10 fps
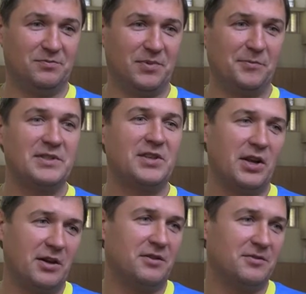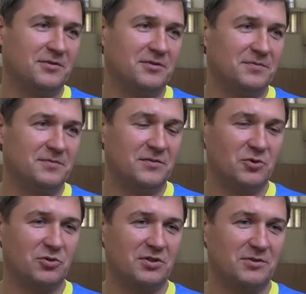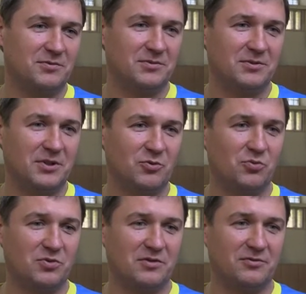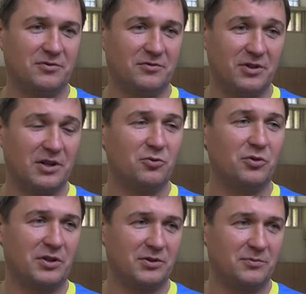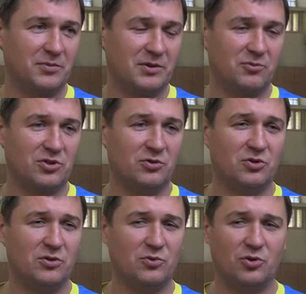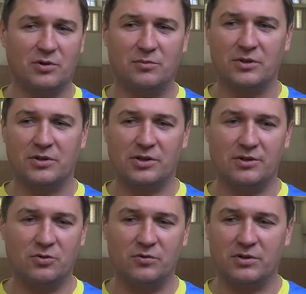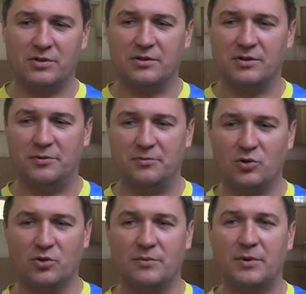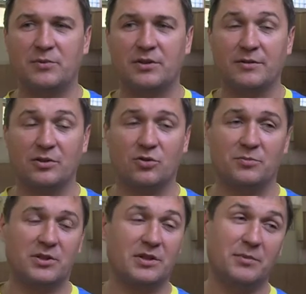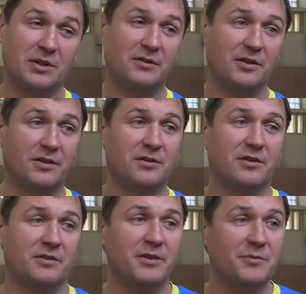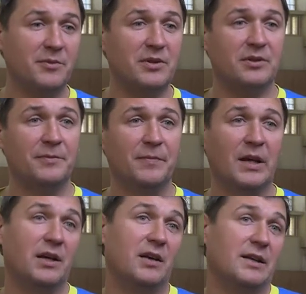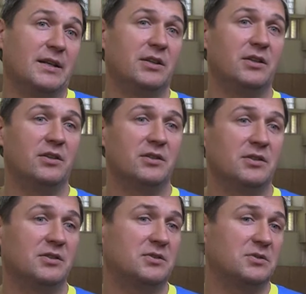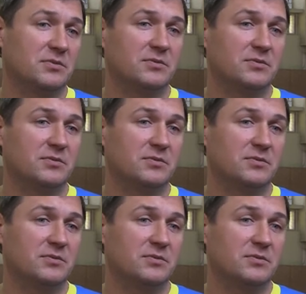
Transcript: побыстрее уже окунуться в, в игровой ритм, потому что очень много было тренировок, э, много моментов, которые мы отрабатывали, как игровые моменты. И э,